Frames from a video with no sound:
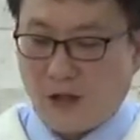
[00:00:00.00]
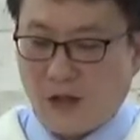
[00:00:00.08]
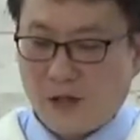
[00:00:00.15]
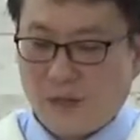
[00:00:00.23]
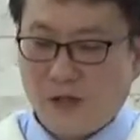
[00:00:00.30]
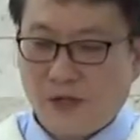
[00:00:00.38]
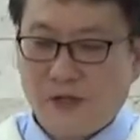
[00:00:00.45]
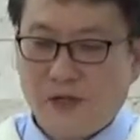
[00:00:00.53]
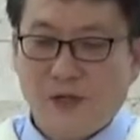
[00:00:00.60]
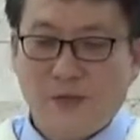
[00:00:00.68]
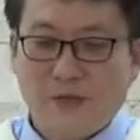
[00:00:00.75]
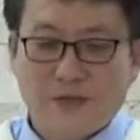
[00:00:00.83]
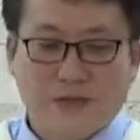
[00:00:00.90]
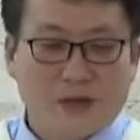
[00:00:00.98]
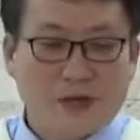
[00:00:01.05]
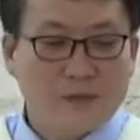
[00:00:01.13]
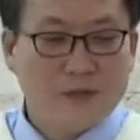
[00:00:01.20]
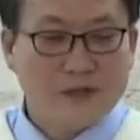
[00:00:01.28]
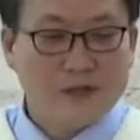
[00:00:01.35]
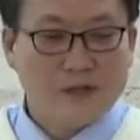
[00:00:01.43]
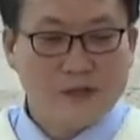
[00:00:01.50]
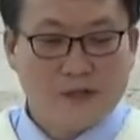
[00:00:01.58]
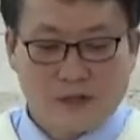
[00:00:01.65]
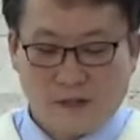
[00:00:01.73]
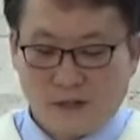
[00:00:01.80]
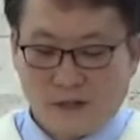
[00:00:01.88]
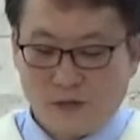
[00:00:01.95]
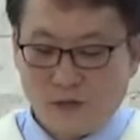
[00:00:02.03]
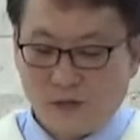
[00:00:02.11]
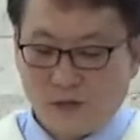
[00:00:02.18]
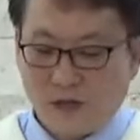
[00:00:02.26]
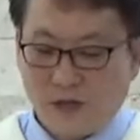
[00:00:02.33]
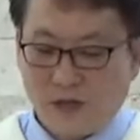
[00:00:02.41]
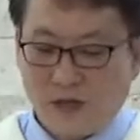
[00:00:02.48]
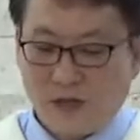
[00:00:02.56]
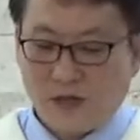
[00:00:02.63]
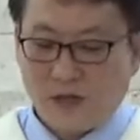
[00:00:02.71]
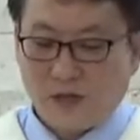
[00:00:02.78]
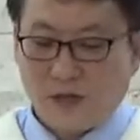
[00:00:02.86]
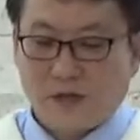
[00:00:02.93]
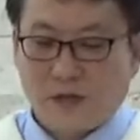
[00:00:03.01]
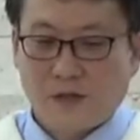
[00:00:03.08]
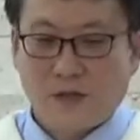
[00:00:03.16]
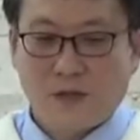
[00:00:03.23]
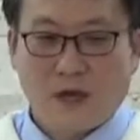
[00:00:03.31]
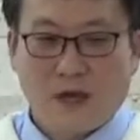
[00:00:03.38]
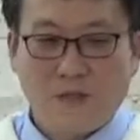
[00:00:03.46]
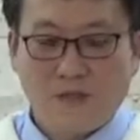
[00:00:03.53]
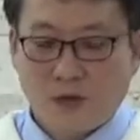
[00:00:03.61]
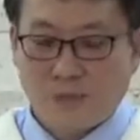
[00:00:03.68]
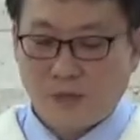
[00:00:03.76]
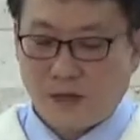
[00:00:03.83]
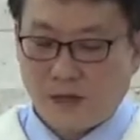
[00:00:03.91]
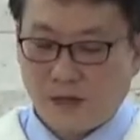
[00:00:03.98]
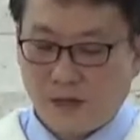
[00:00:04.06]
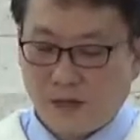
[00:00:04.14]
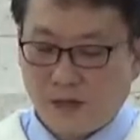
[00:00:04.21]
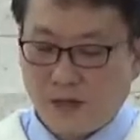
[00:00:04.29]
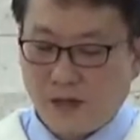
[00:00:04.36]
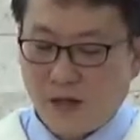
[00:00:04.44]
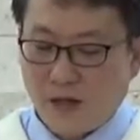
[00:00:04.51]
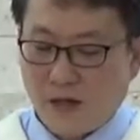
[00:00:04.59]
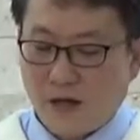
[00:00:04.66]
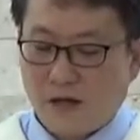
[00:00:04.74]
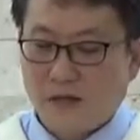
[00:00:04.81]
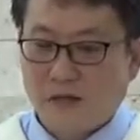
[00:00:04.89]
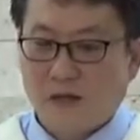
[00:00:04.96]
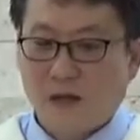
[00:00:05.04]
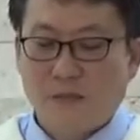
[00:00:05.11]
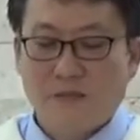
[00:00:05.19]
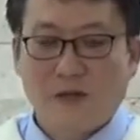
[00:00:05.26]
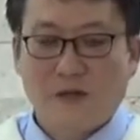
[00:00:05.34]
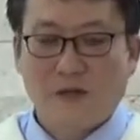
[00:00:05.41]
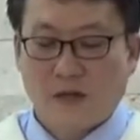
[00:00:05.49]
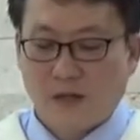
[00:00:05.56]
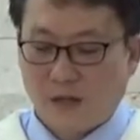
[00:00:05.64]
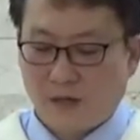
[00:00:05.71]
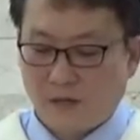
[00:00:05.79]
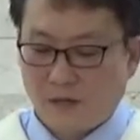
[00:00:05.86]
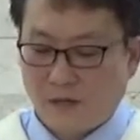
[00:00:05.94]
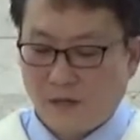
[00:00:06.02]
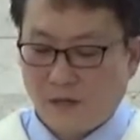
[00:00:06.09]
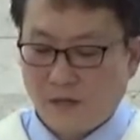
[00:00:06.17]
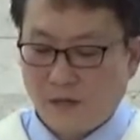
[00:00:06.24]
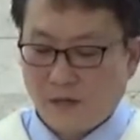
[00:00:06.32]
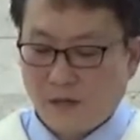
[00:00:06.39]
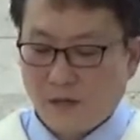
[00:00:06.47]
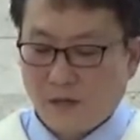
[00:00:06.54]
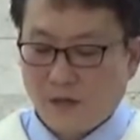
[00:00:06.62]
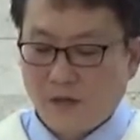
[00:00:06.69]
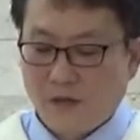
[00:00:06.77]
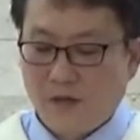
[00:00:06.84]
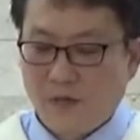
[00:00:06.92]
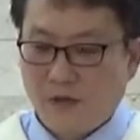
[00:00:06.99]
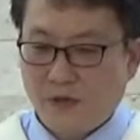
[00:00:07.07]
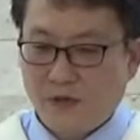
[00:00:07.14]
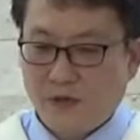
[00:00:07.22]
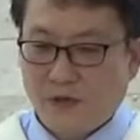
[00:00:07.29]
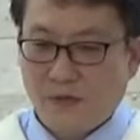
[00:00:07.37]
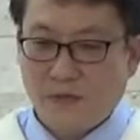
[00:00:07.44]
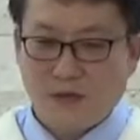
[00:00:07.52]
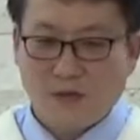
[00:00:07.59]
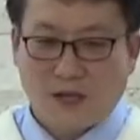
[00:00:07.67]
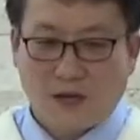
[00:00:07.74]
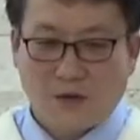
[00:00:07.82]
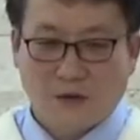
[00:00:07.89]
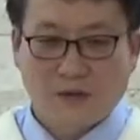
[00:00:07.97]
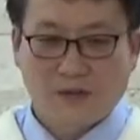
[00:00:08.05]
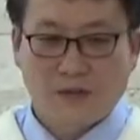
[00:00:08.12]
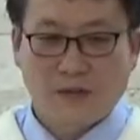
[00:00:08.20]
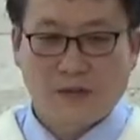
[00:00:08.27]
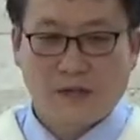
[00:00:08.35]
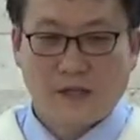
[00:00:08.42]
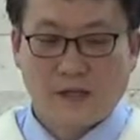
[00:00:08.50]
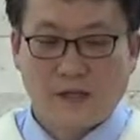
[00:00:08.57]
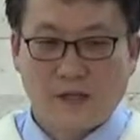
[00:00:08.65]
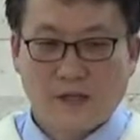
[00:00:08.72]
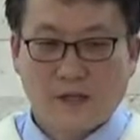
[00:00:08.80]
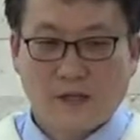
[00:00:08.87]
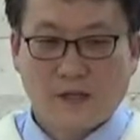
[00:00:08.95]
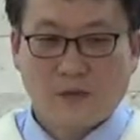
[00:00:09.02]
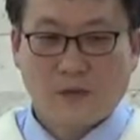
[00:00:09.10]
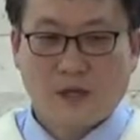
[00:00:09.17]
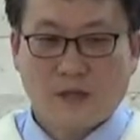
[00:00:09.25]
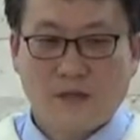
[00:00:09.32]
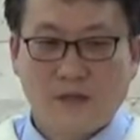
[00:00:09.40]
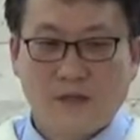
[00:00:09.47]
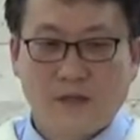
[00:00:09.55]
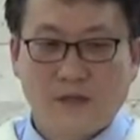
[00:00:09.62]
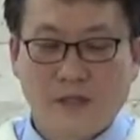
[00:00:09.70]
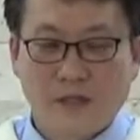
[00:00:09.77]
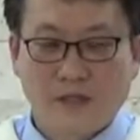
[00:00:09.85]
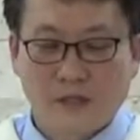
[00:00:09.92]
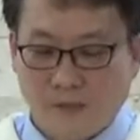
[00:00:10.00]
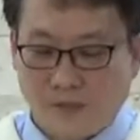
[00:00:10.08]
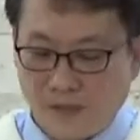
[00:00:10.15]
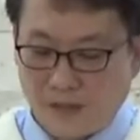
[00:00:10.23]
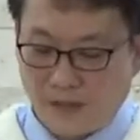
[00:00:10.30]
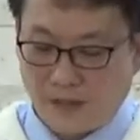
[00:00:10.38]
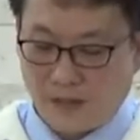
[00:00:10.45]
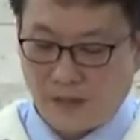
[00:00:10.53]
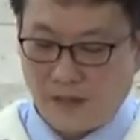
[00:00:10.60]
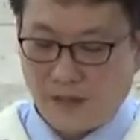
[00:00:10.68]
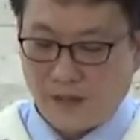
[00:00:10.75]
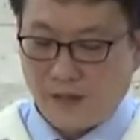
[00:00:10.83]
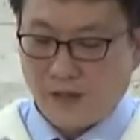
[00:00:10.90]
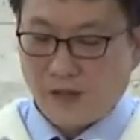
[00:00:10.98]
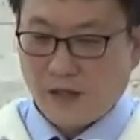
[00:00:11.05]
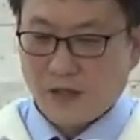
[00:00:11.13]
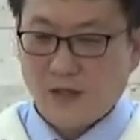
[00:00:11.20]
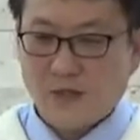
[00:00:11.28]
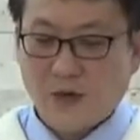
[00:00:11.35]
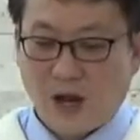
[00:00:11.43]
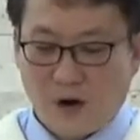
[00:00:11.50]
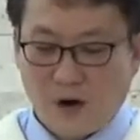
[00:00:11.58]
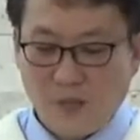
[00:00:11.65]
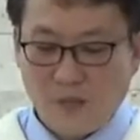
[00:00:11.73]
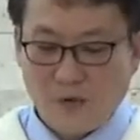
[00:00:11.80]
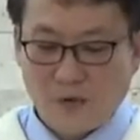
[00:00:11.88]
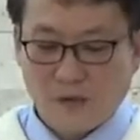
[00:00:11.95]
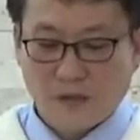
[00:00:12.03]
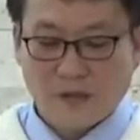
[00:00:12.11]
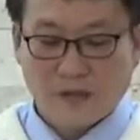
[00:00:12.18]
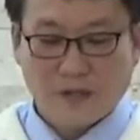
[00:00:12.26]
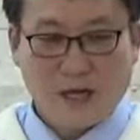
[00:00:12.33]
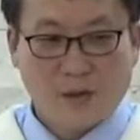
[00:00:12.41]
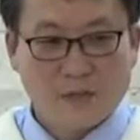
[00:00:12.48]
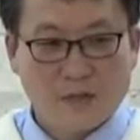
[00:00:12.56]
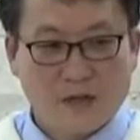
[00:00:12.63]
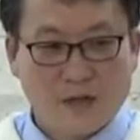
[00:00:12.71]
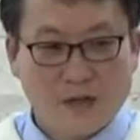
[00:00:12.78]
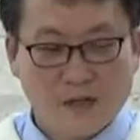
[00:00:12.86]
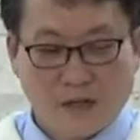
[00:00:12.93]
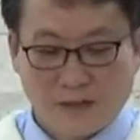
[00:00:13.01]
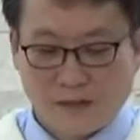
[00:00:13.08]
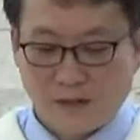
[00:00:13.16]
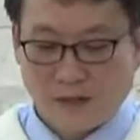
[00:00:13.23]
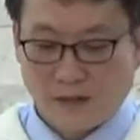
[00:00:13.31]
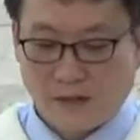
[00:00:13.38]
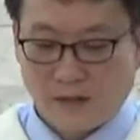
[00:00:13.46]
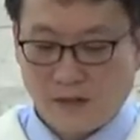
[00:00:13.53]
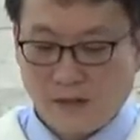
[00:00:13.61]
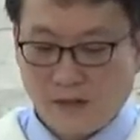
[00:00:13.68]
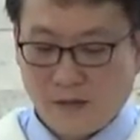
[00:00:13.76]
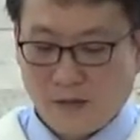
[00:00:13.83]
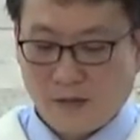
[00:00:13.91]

하나님께 은혜 입은 사람들이 그 중에 어, 열에 한 명만 하나님께 감사를 한다는 것, 열 명이 생명을 다 얻었는데 똑같은 은혜를 입었는데 그 중에 아홉 명은 감사를 하지 않는다.